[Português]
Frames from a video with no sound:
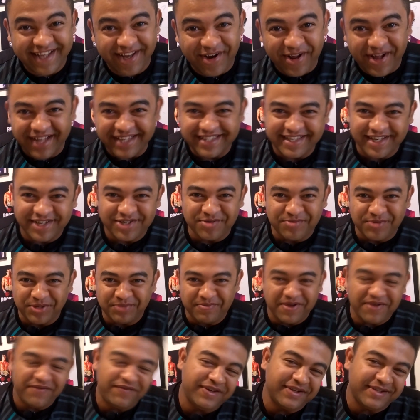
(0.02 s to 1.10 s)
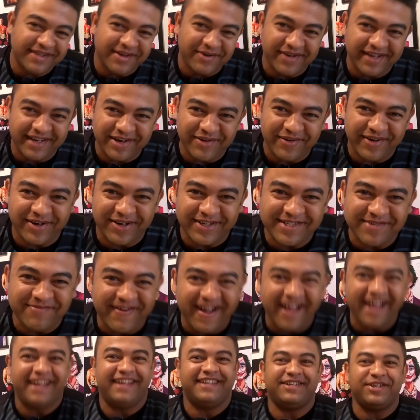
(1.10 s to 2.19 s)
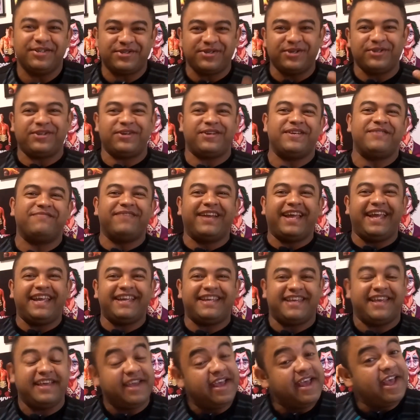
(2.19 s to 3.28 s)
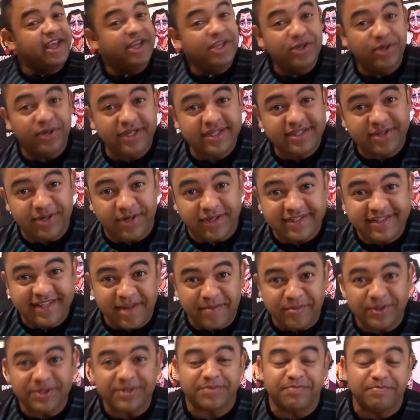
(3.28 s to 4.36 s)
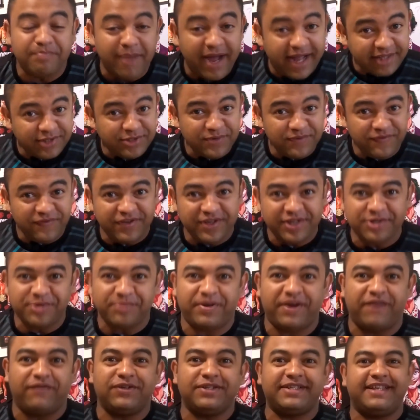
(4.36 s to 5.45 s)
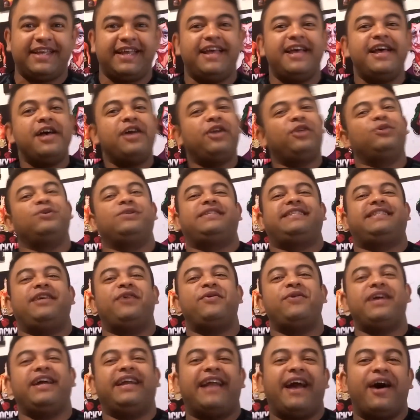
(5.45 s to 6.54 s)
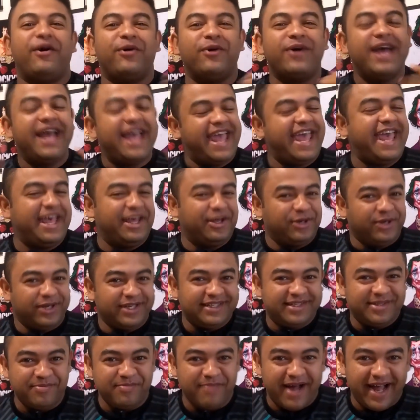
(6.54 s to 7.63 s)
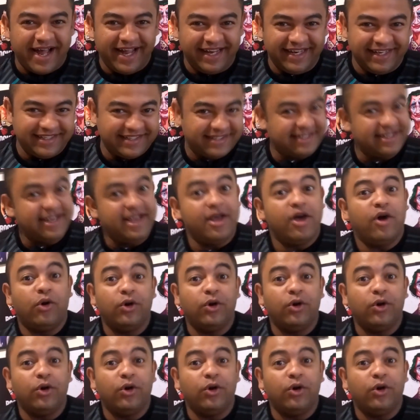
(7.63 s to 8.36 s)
Heróis, sejam muito bem-vindos ao canal Heróis e Mais, eu sou Tony Blake e hoje nós temos mais um vídeo para você no seu canal Heróis e Mais.